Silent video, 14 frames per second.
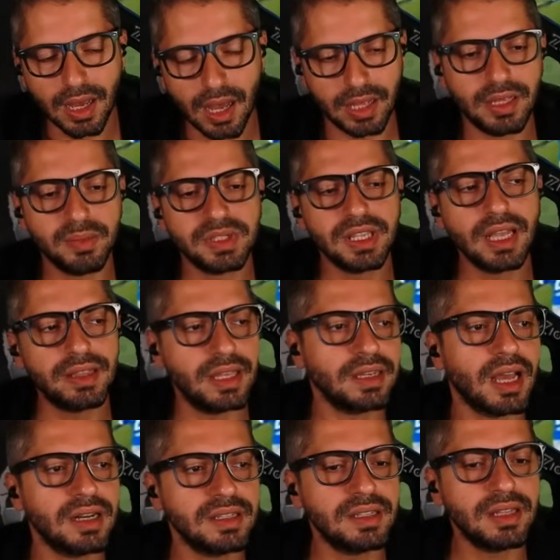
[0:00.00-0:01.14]
Adamı zaten
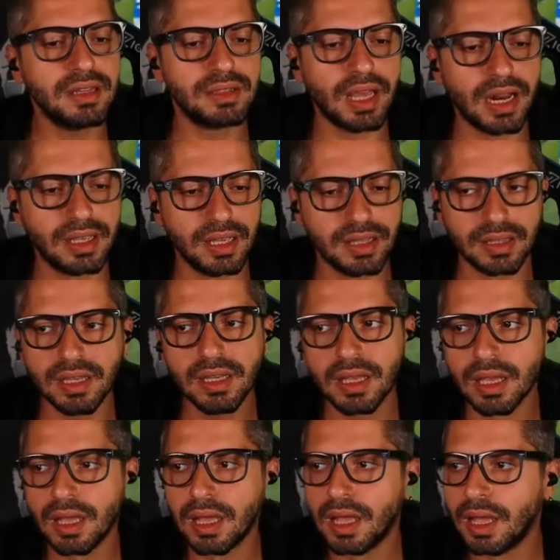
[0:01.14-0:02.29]
karısı da terk etti.
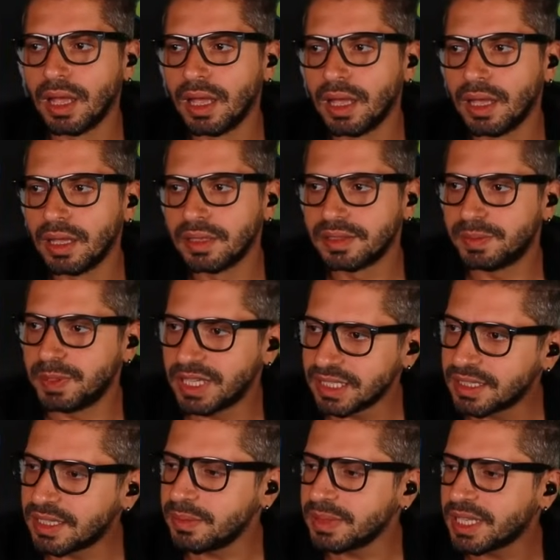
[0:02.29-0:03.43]
Bir de
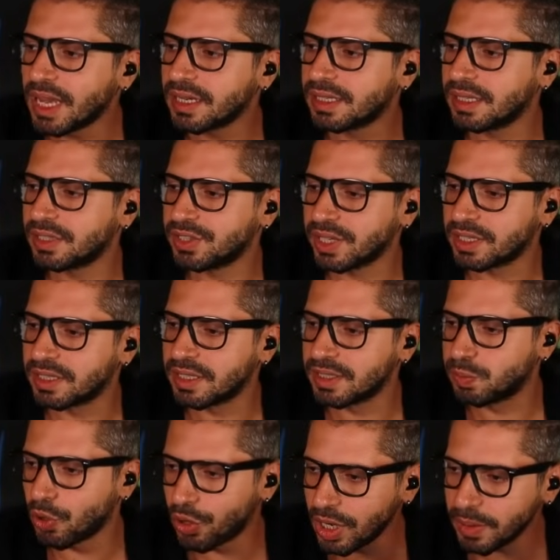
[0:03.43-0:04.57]
siz mi terk
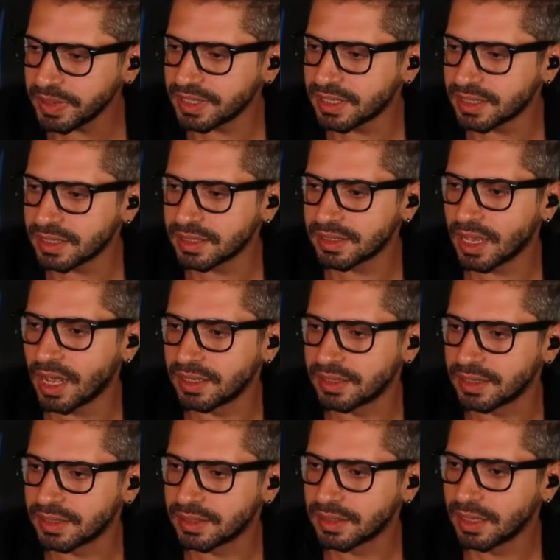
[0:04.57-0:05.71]
edeceksiniz? Böyle mi sizsiniz yani
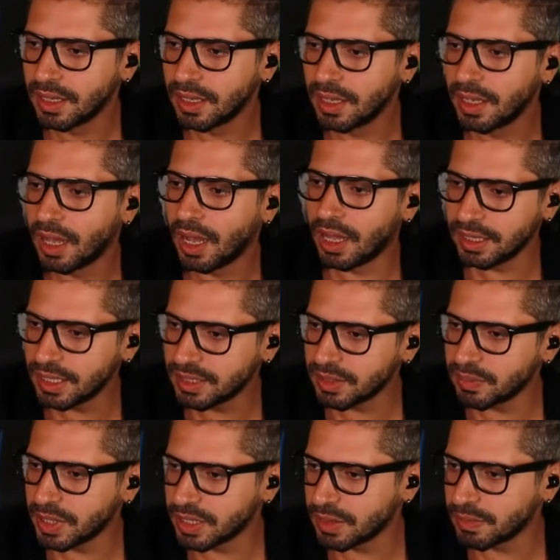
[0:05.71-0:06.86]
siz?
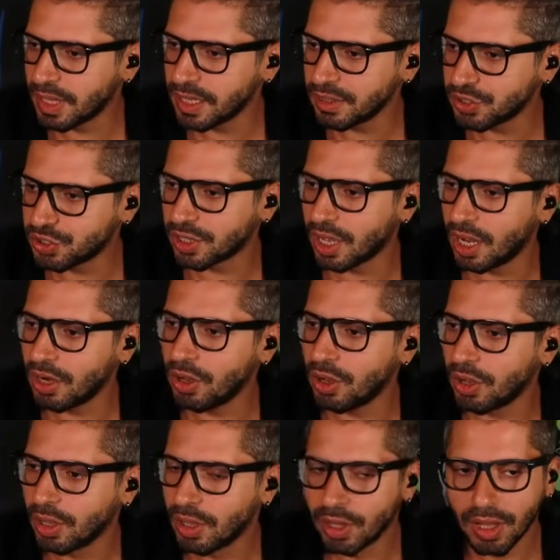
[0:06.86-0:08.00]
Anlatın bakayım lan. Şşt
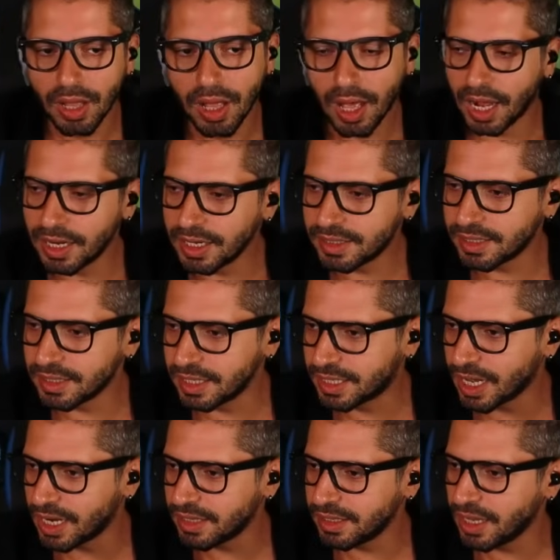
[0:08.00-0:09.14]
alo. Anlatın.
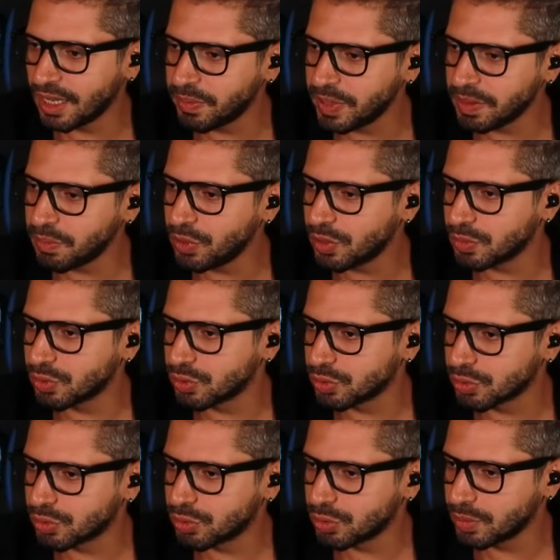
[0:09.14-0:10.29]
Icardi'yi ayıp etmiyor
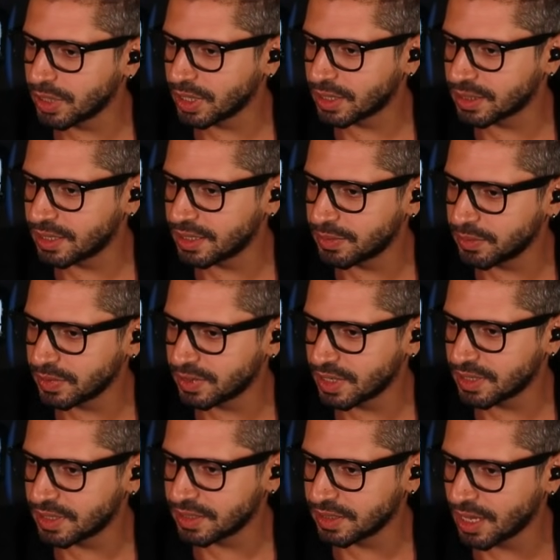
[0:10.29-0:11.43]
musunuz? Dur bir dakika sesim
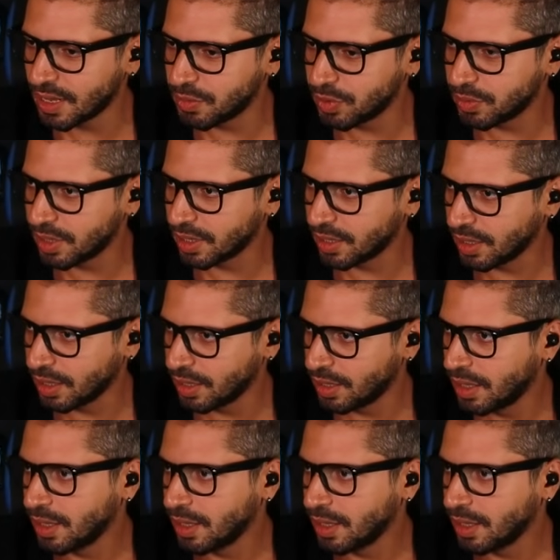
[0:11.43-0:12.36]
sesiniz gelmiyor bir dakika.